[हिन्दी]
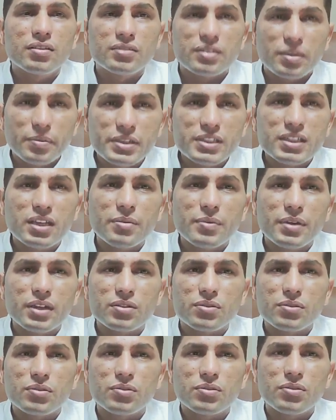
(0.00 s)
समझ गए
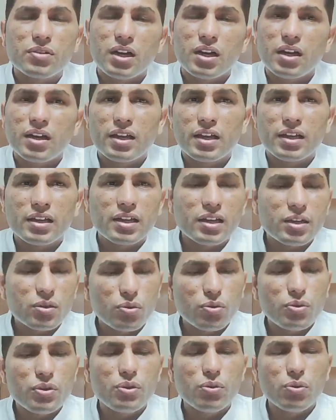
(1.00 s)
बात को अगर
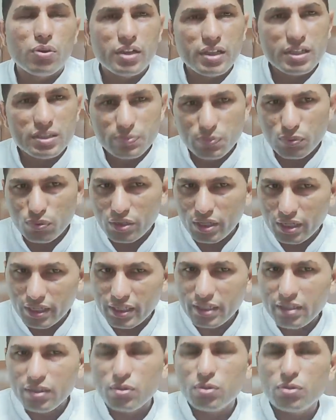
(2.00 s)
कोई नॉलेज पूरा
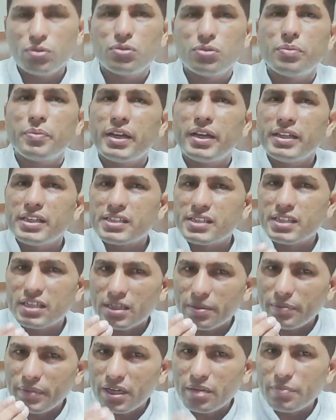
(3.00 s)
नहीं हो तो भाई ऐसे
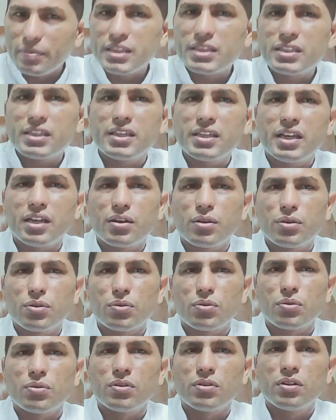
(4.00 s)
कमेंट मत किया करो
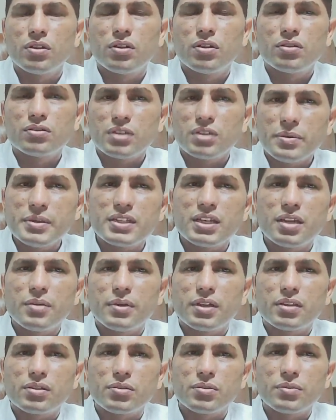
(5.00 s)
समझ गए
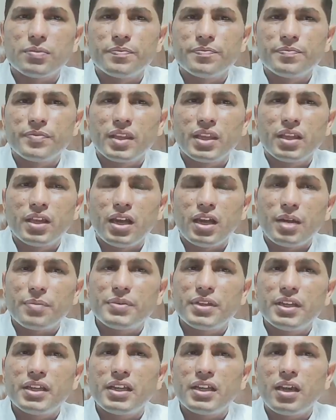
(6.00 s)
बात को अब
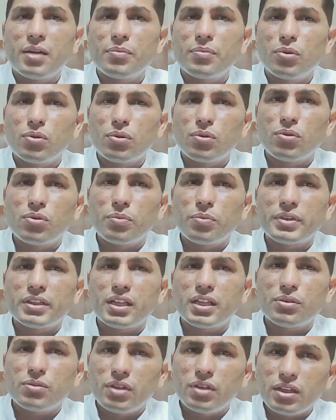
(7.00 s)
ठीक है आप लोगों को
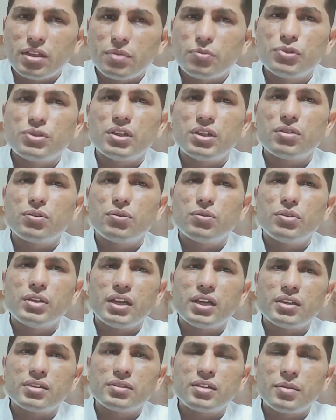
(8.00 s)
बता दो लेकिन मुझे क्यों
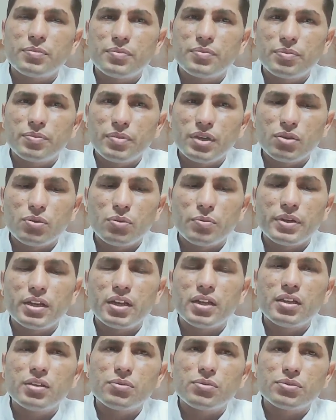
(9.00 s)
यार आप बेवकूफ
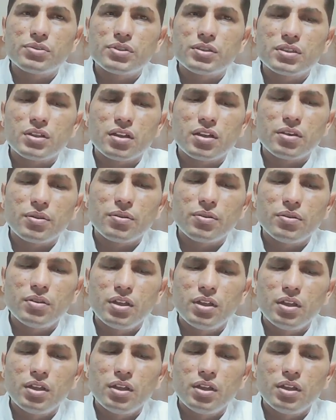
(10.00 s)
बनाने की कोशिश कर रहे हो